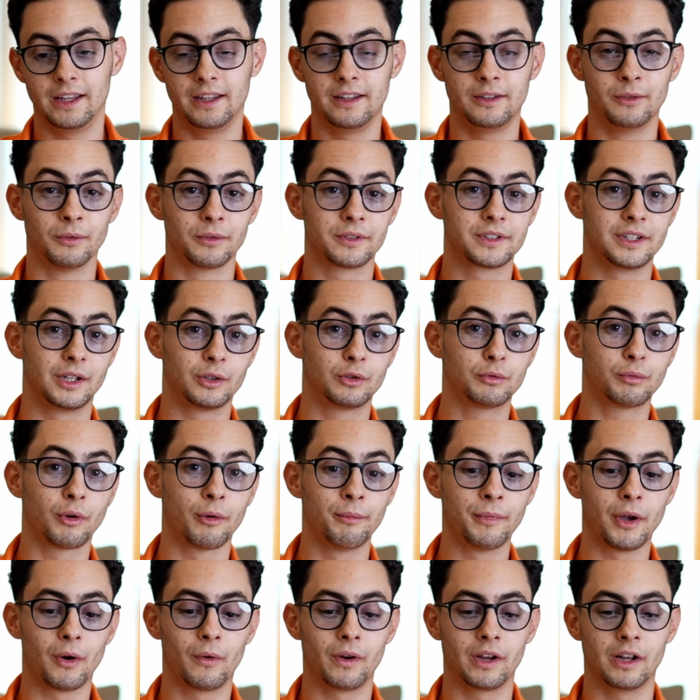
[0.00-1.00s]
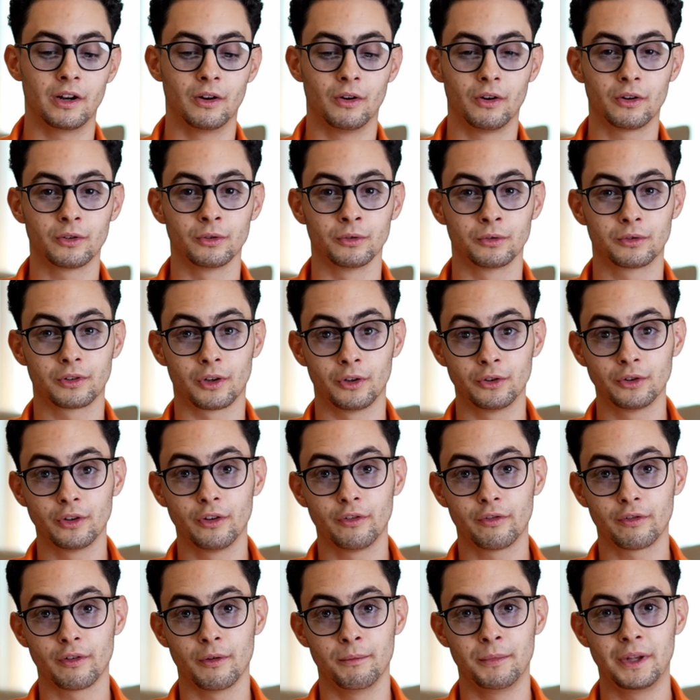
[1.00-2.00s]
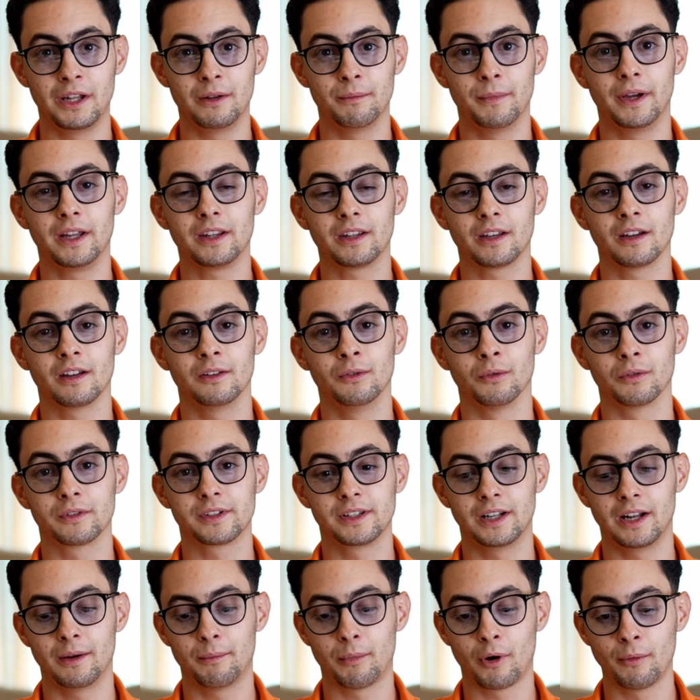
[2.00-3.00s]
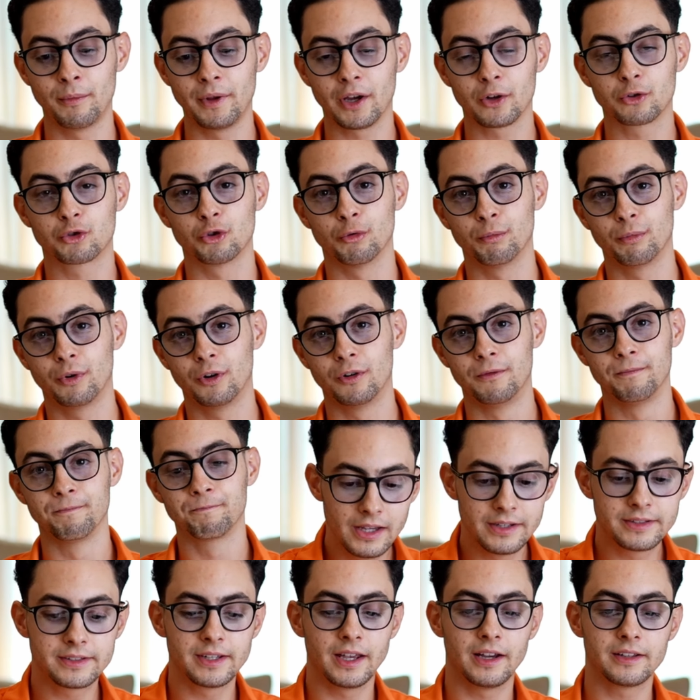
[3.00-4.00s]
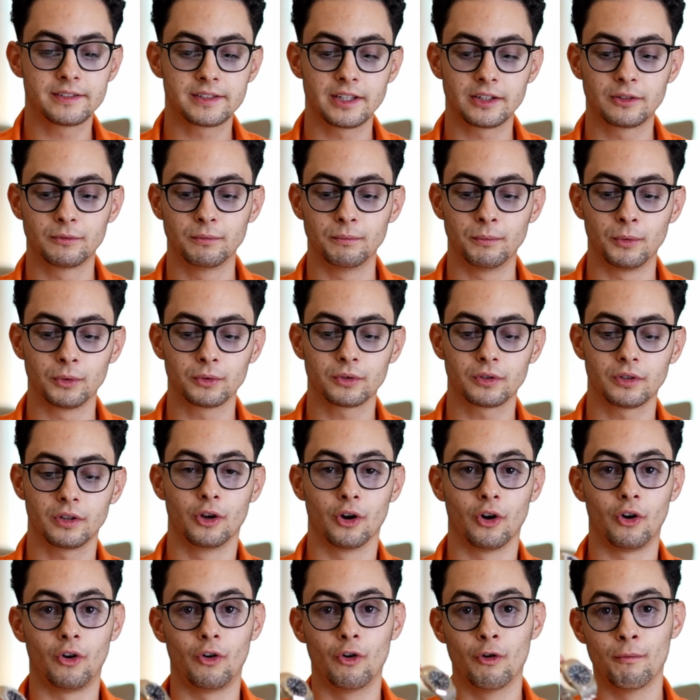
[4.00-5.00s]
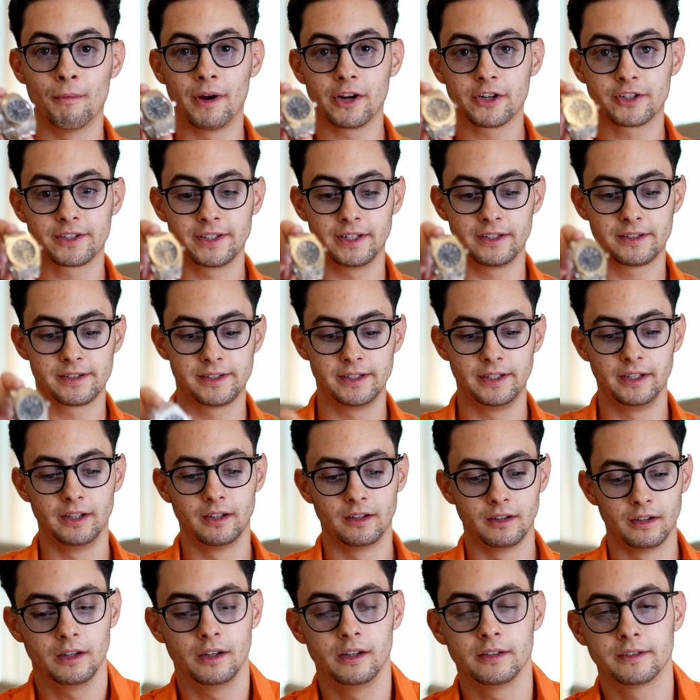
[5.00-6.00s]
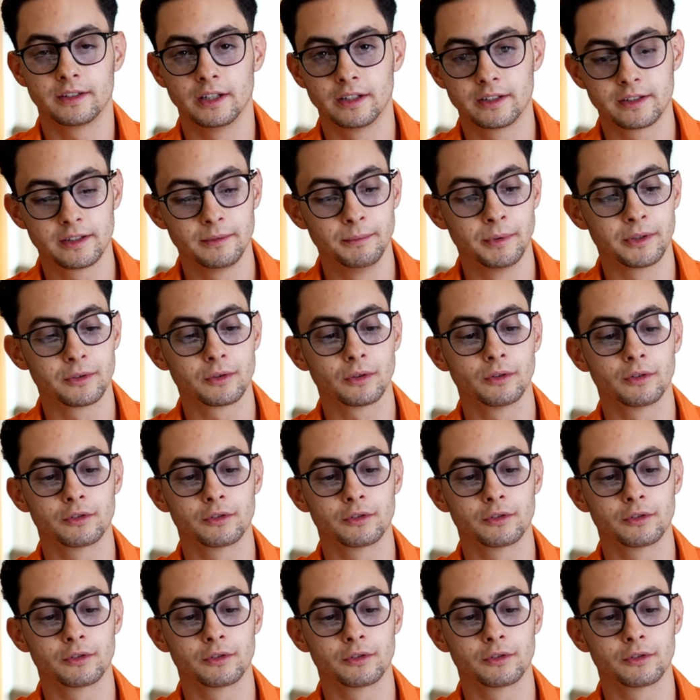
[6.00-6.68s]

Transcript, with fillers: et donc c'est la toute première Royal Oak de 39 mm donc c'est la première jumbo et c'est à cette montre que rend hommage celle-ci et celle-ci bien sûr